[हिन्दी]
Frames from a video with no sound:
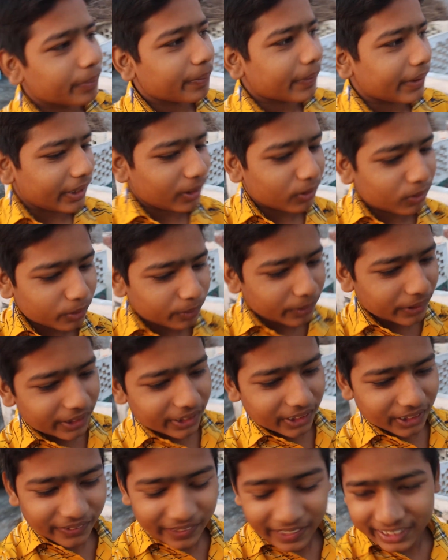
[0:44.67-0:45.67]
पहले तो
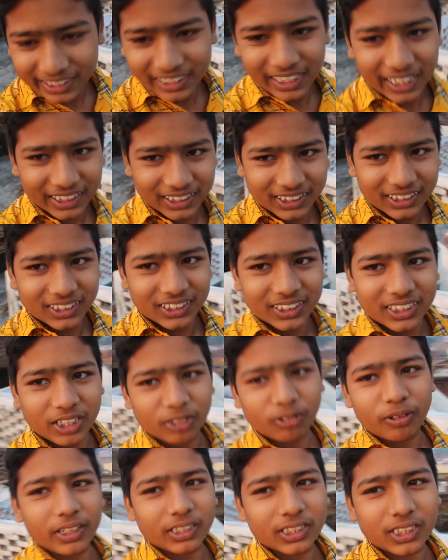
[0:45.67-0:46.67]
मैंने एक बार चलाई थी कई
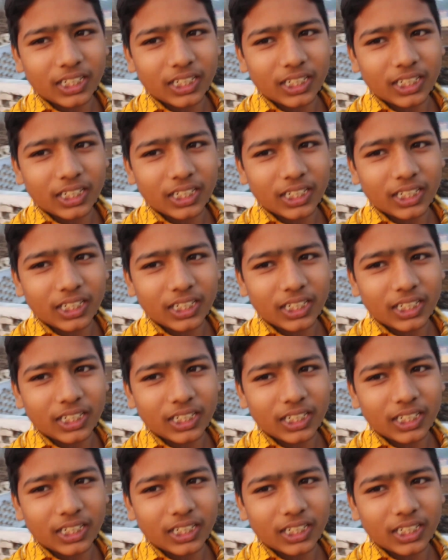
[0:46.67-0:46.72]
बार